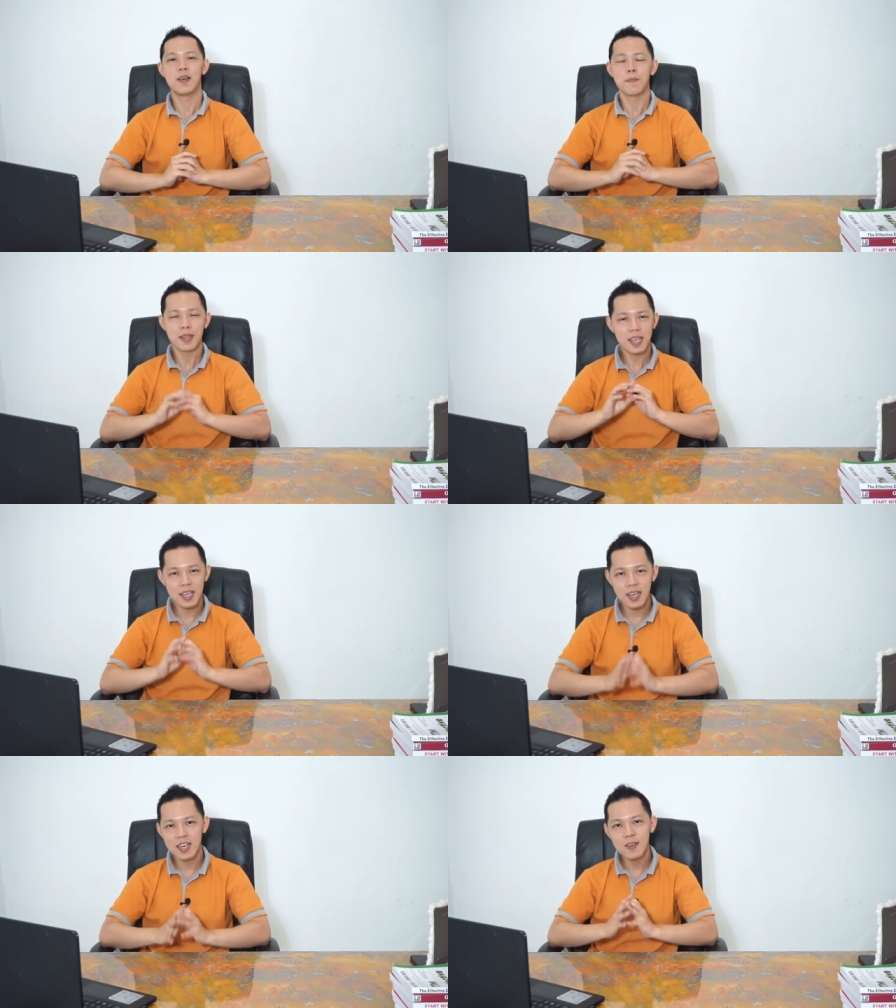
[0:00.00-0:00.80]

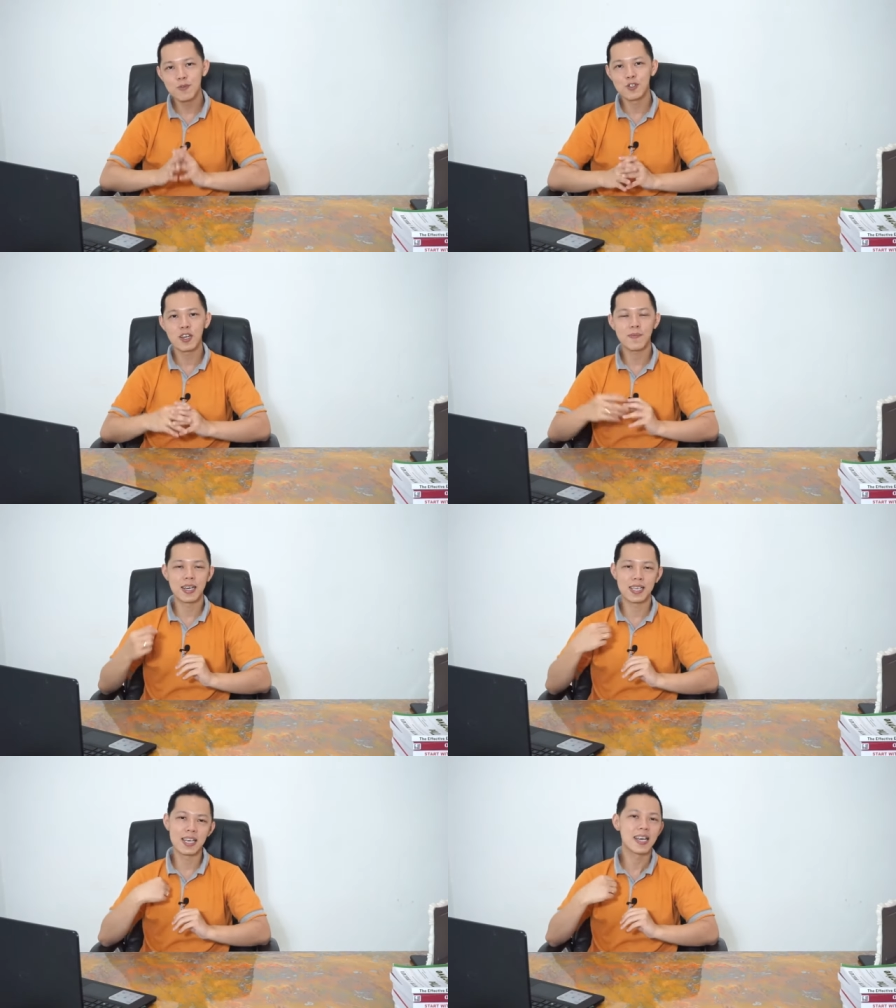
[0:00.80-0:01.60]
Pertanyaan ini muncul
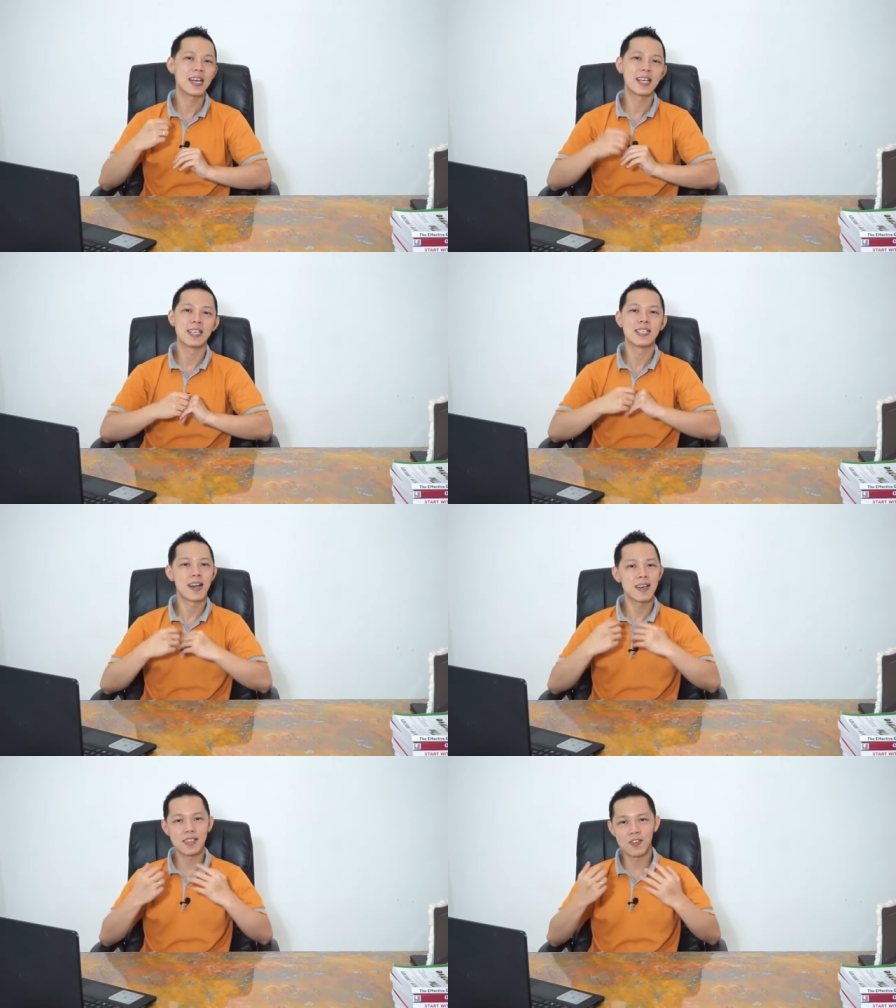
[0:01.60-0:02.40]
pada saya dari
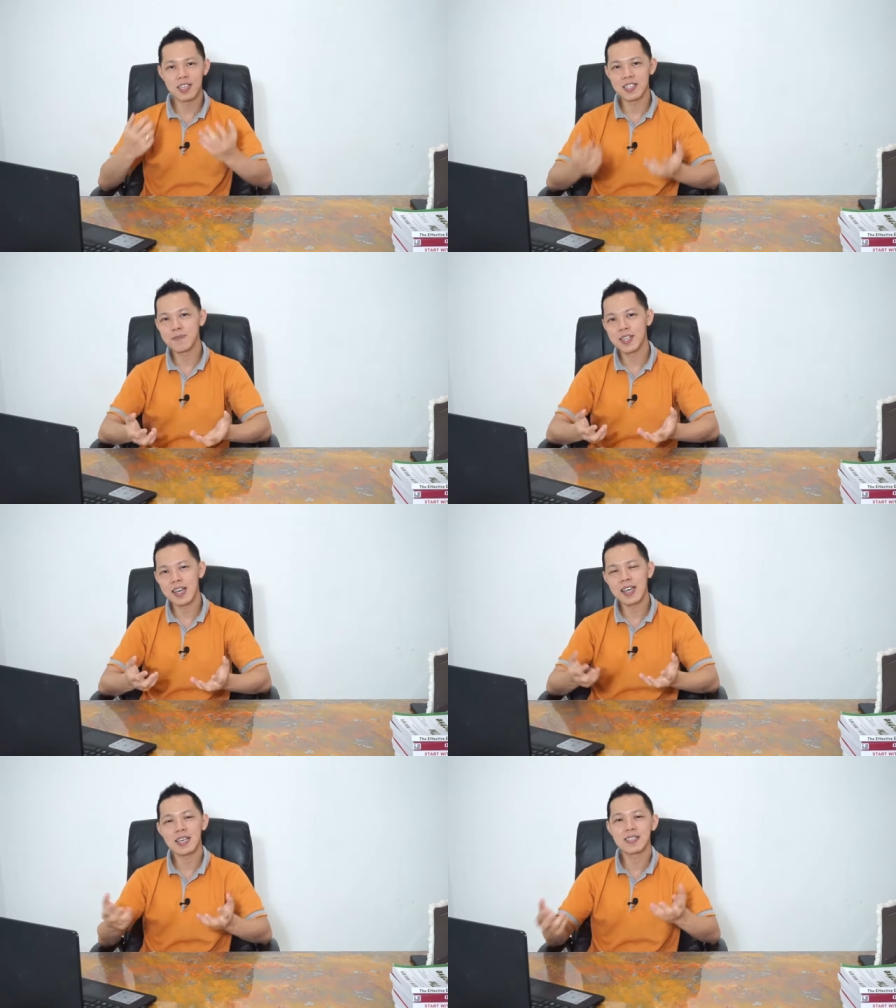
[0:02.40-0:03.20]
salah seorang tim
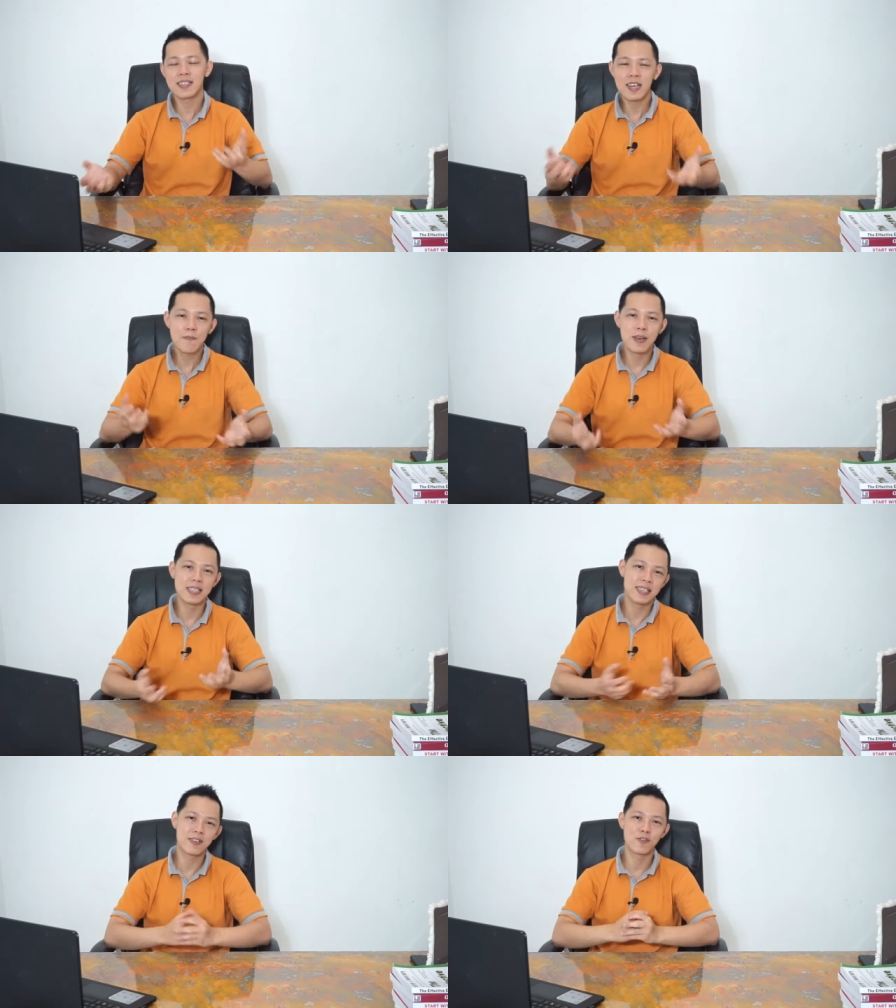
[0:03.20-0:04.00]
saya yang sedang
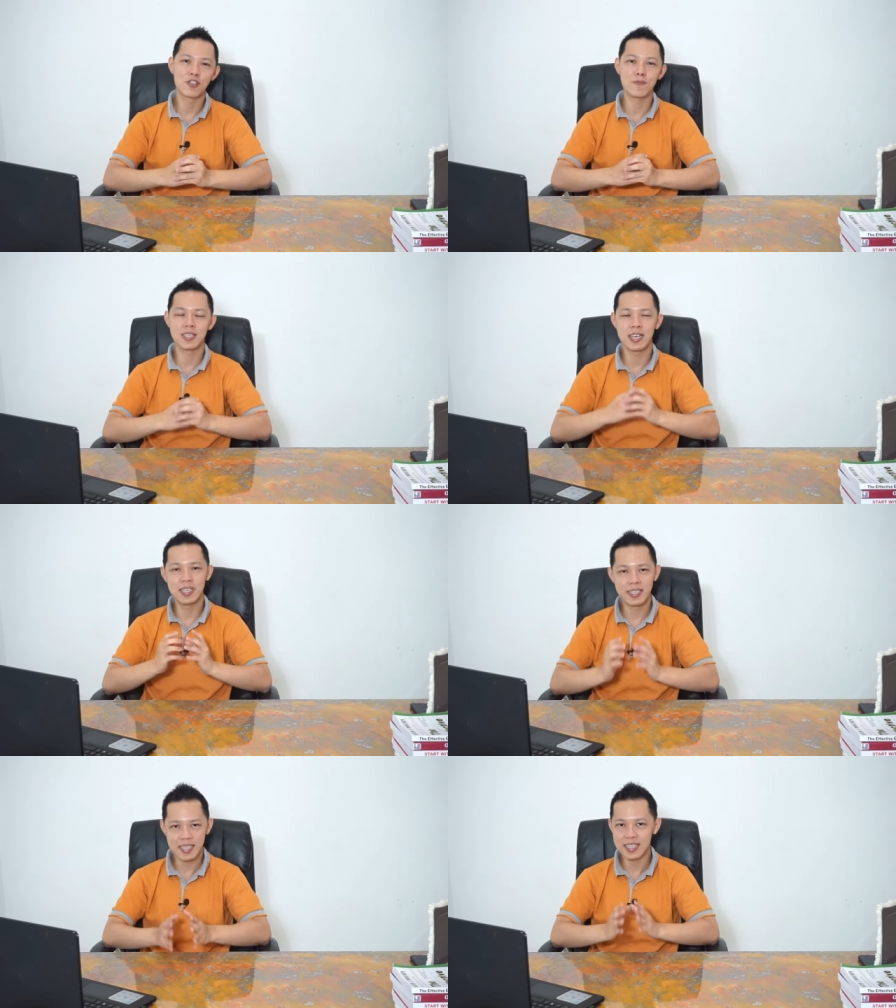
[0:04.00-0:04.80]
belajar untuk
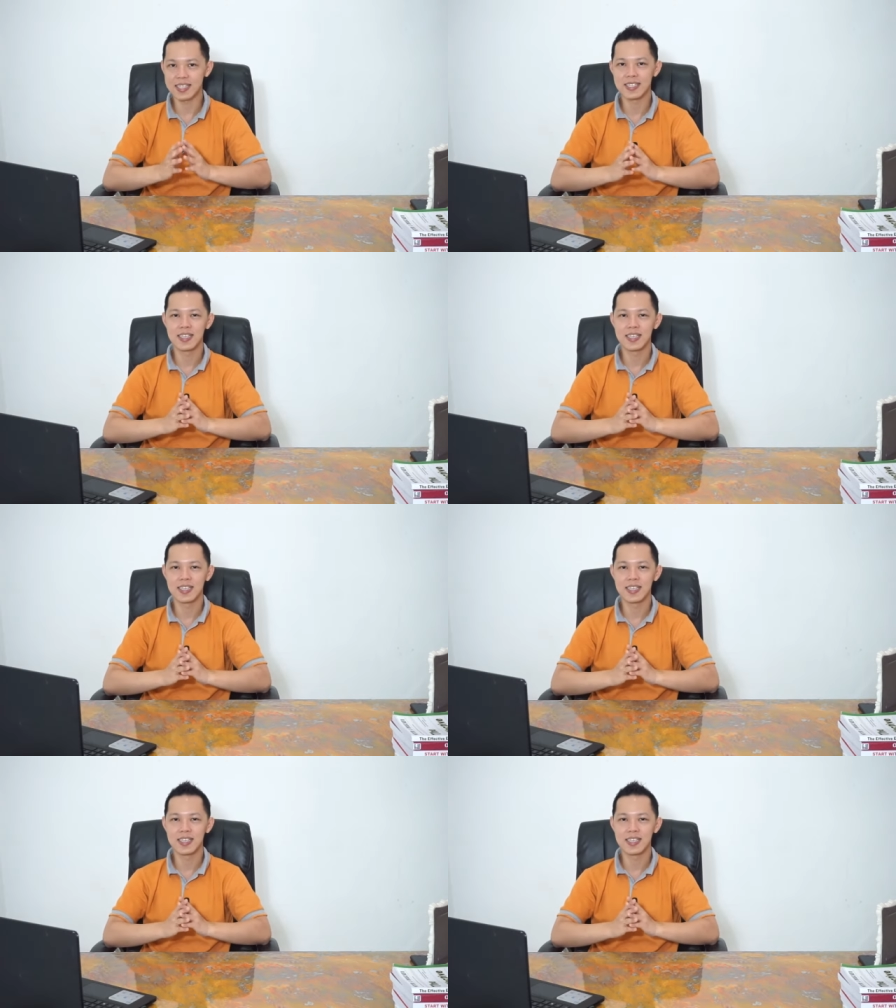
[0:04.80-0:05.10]
menjadi sales.